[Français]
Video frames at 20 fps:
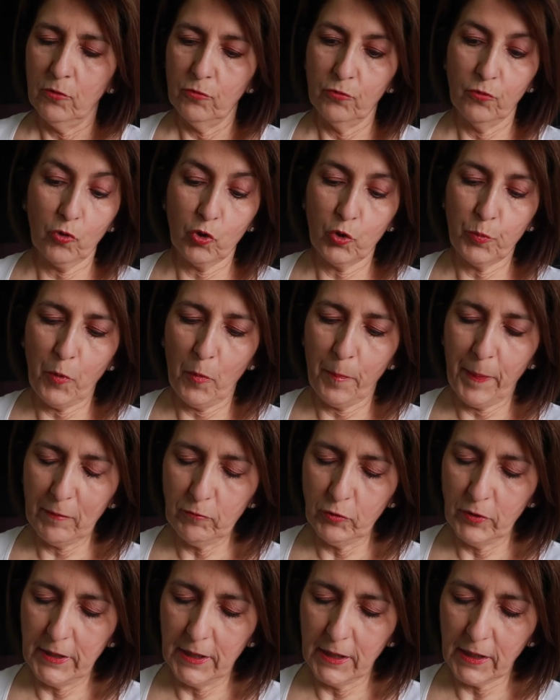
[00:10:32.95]
Donc je peux pas
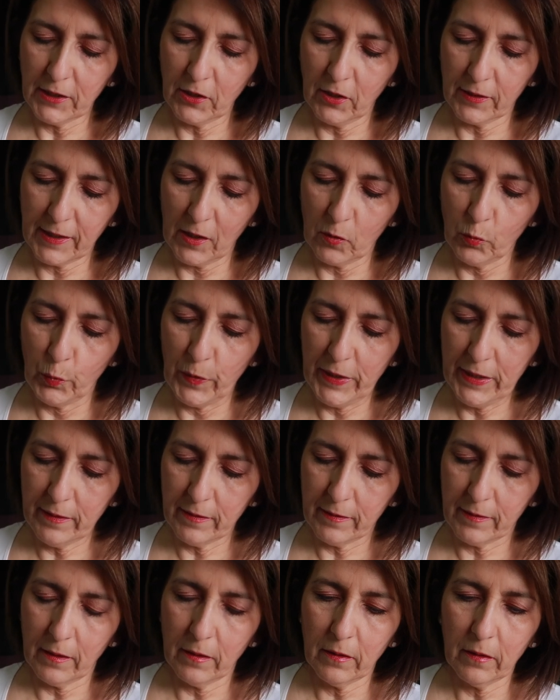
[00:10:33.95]
vous dire, il y en a 8, 6